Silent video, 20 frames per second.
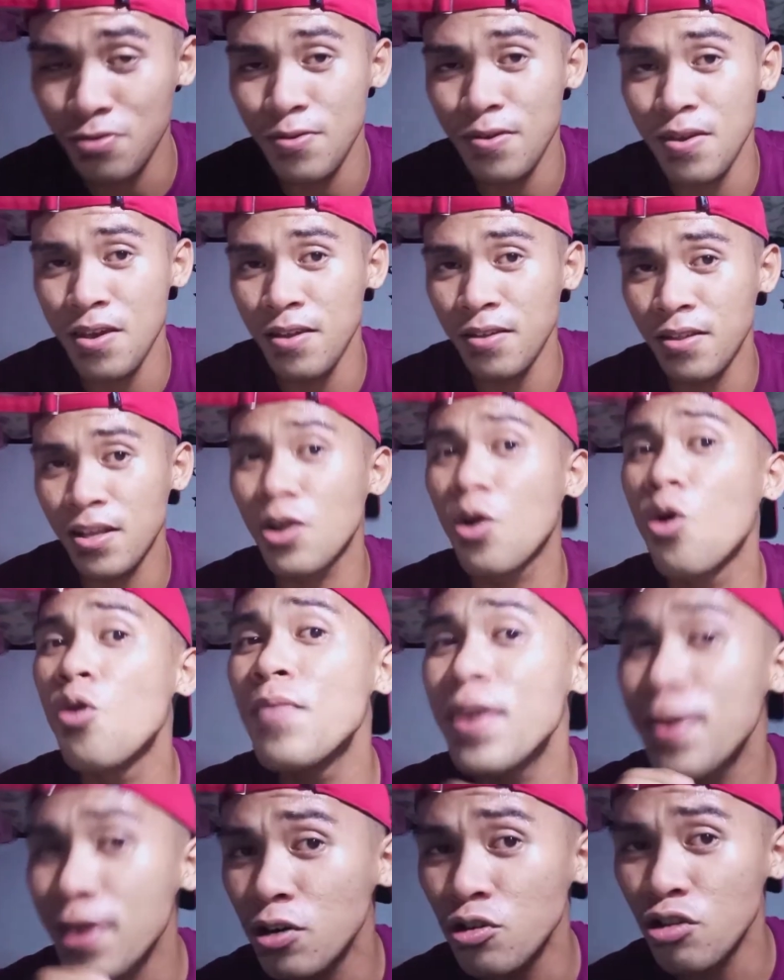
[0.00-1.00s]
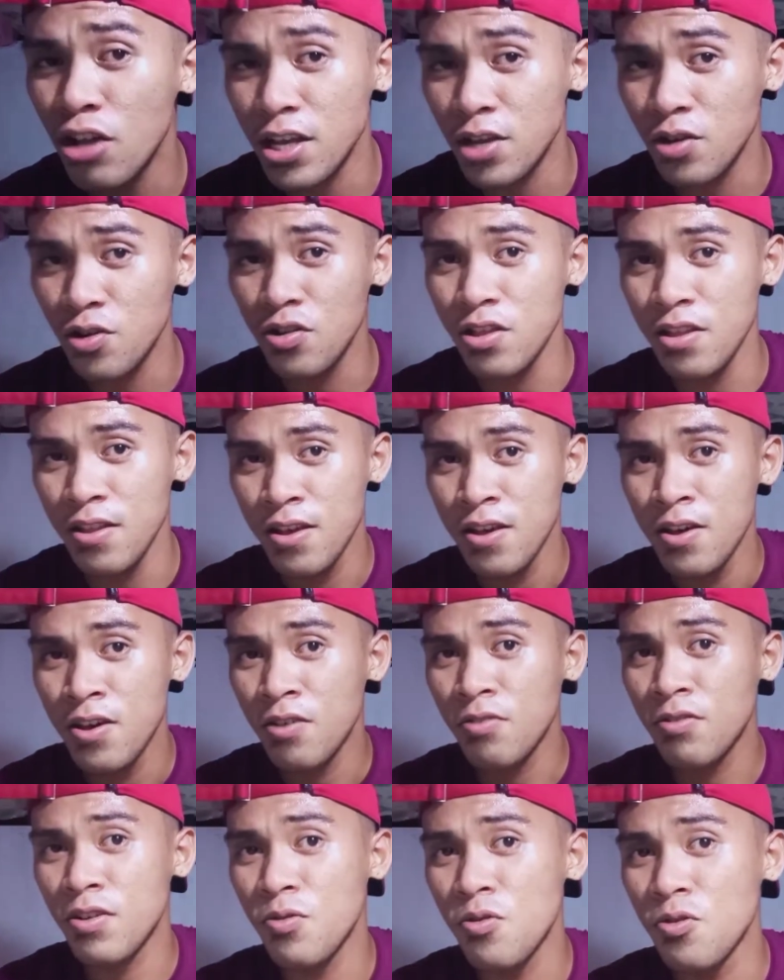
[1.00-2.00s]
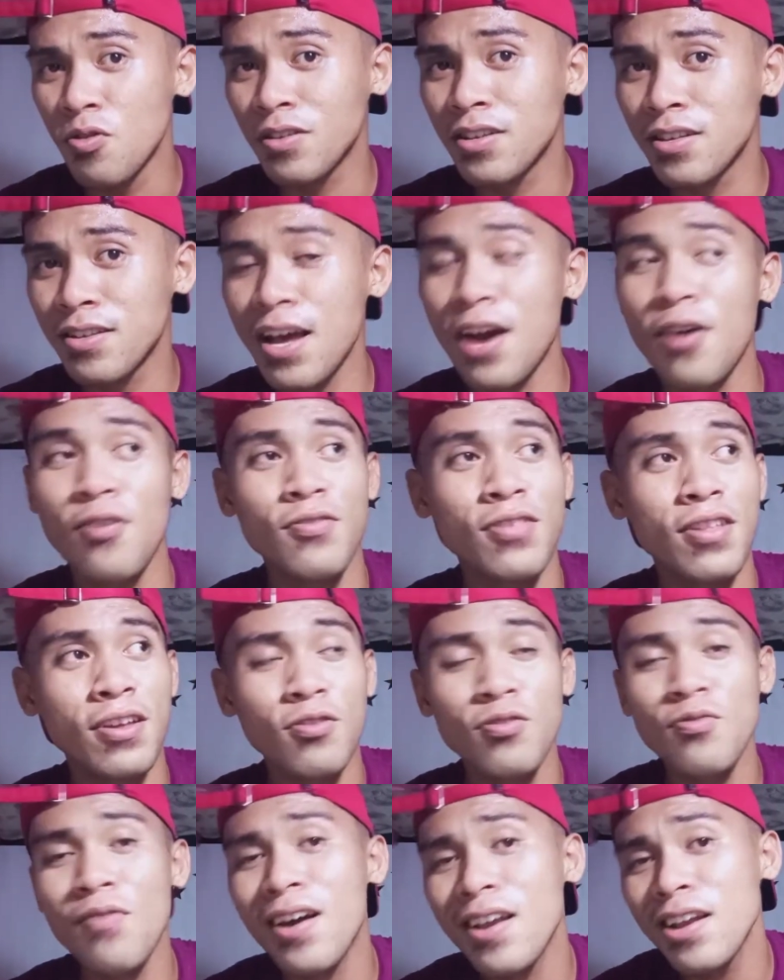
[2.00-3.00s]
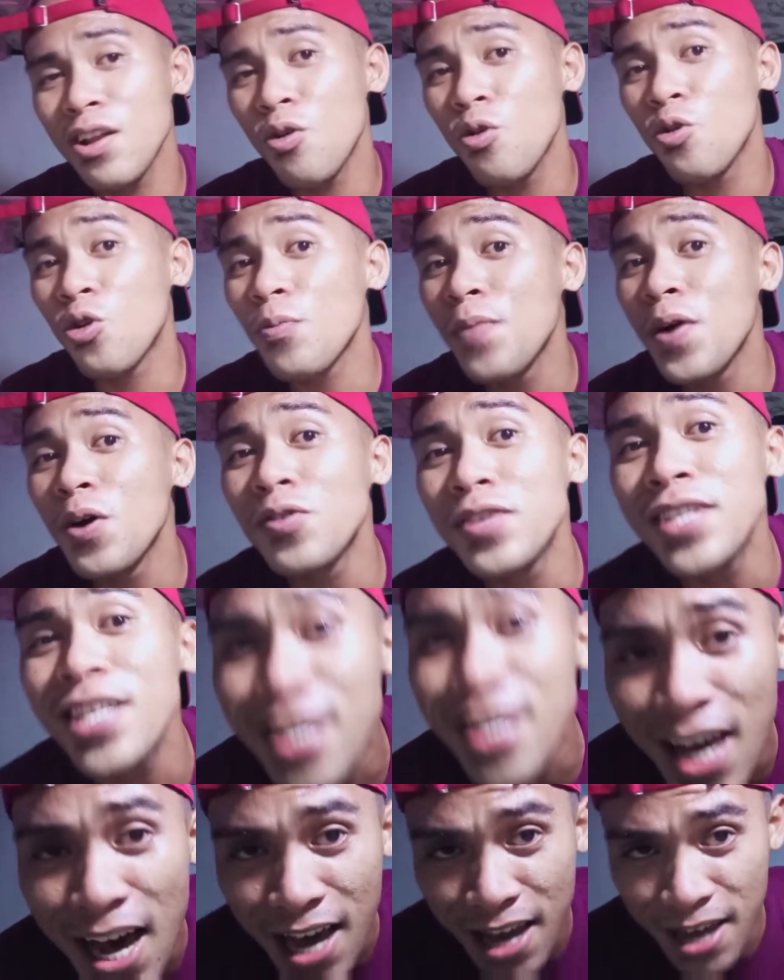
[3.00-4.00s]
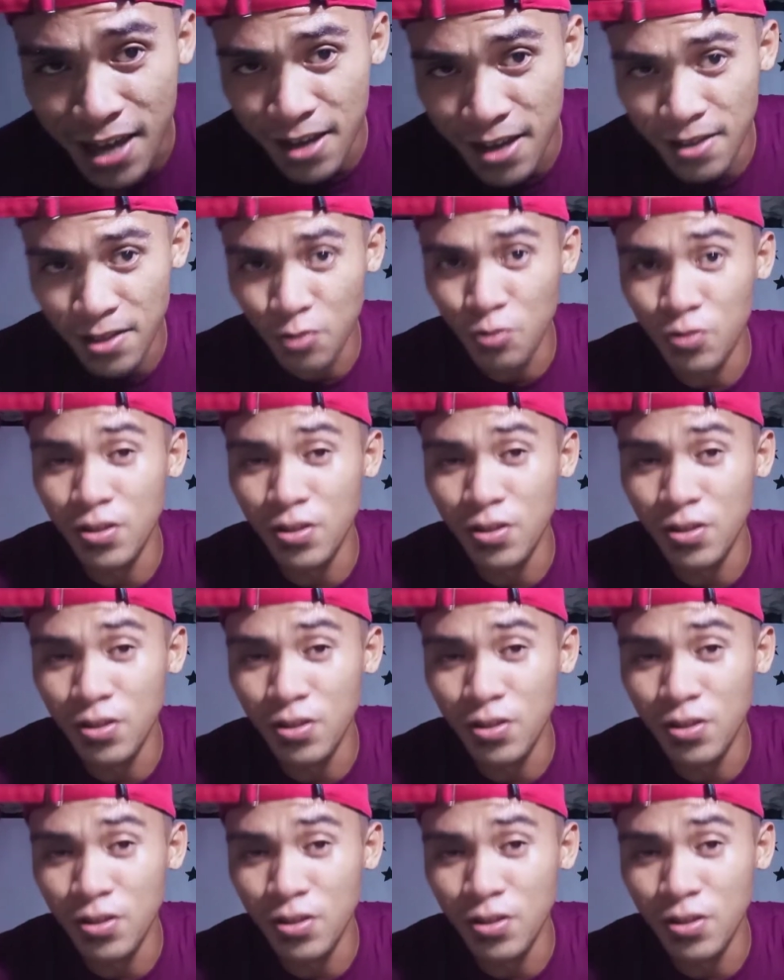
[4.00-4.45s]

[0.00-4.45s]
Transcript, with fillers: eh nag lang ko dayon kung nahulog sa sakon nang kunwari nahulog ba ko siya eh